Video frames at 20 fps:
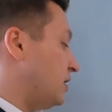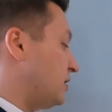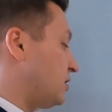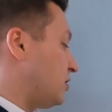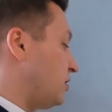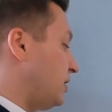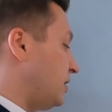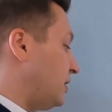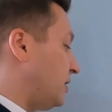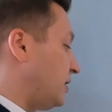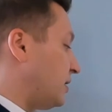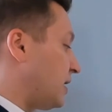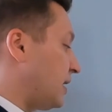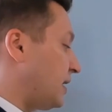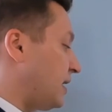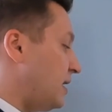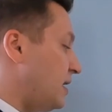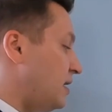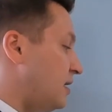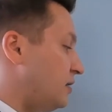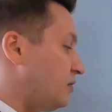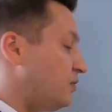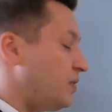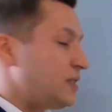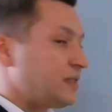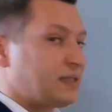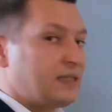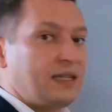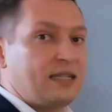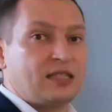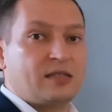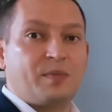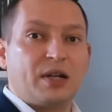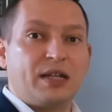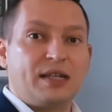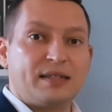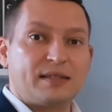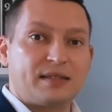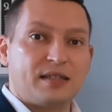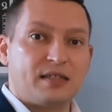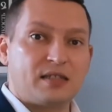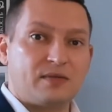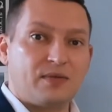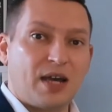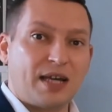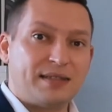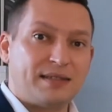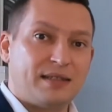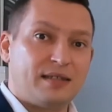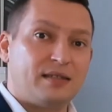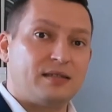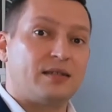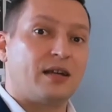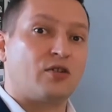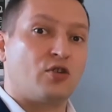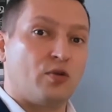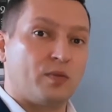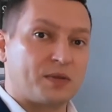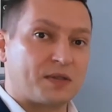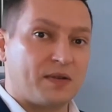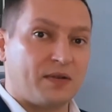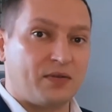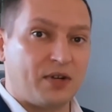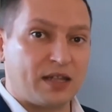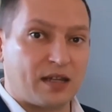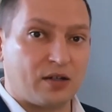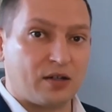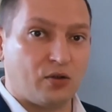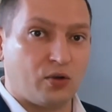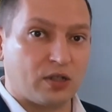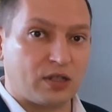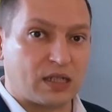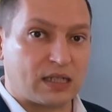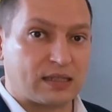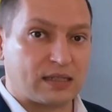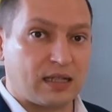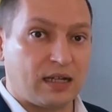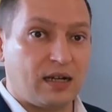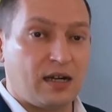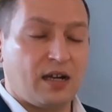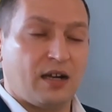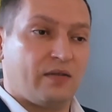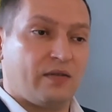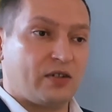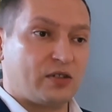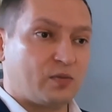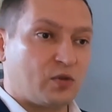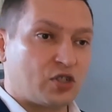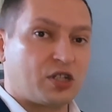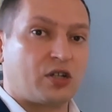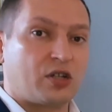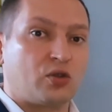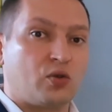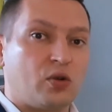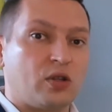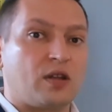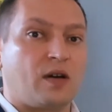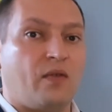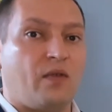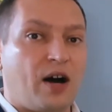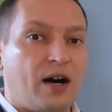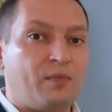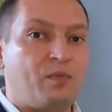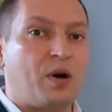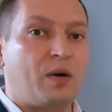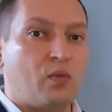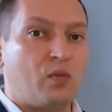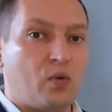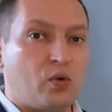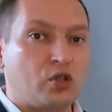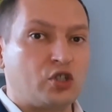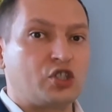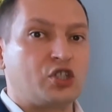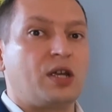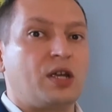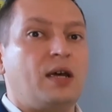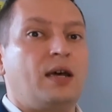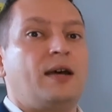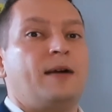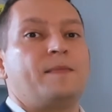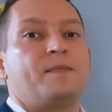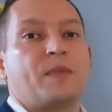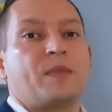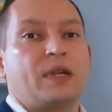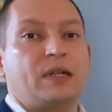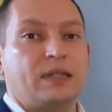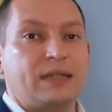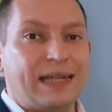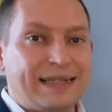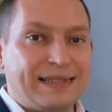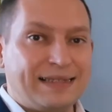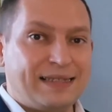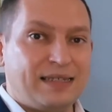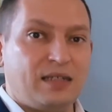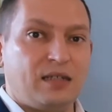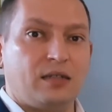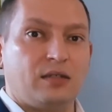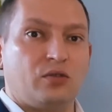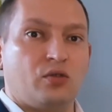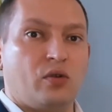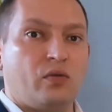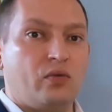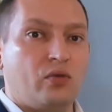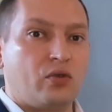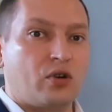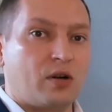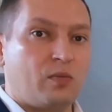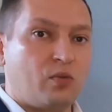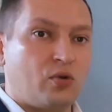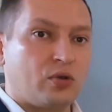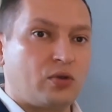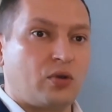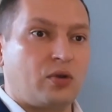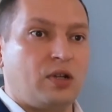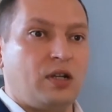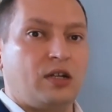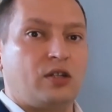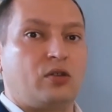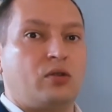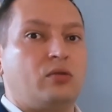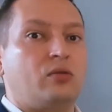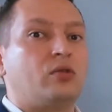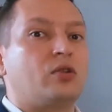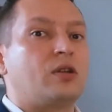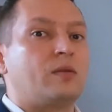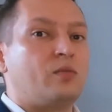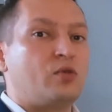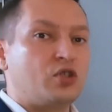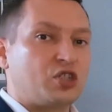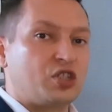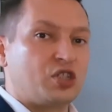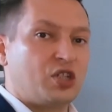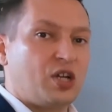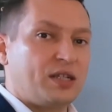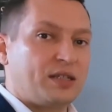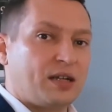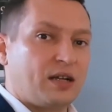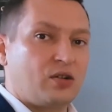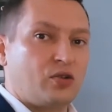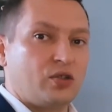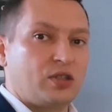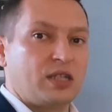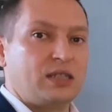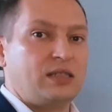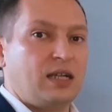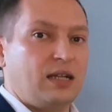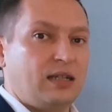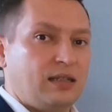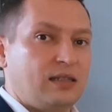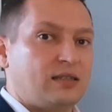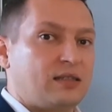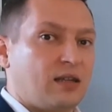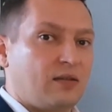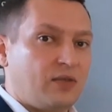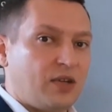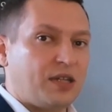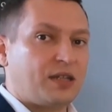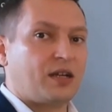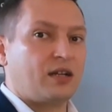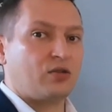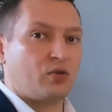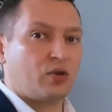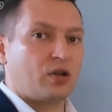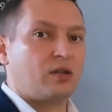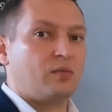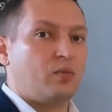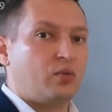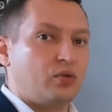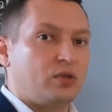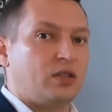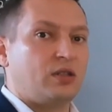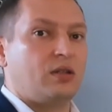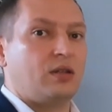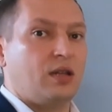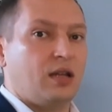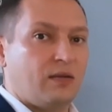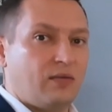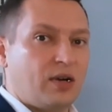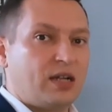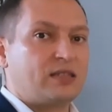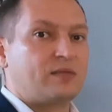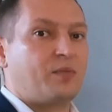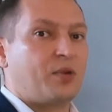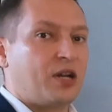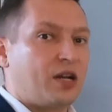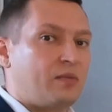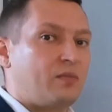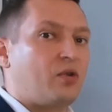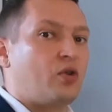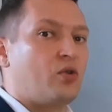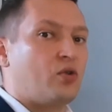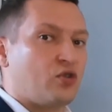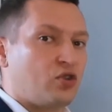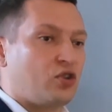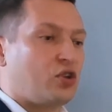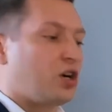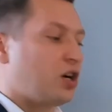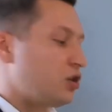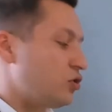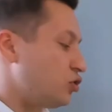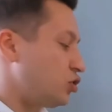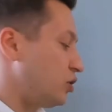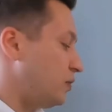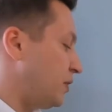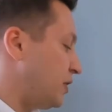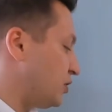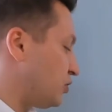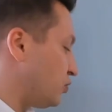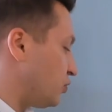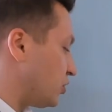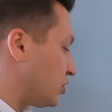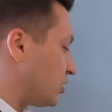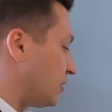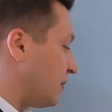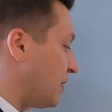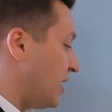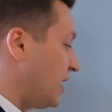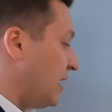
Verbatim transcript: э, какие у вас есть полезные связи и знакомства в этой отрасли. Возможно, кто-то вам поможет найти новую работу или кто-то может дать какой-то дельный совет, который будет для вас прям очень хорошим ресурсом.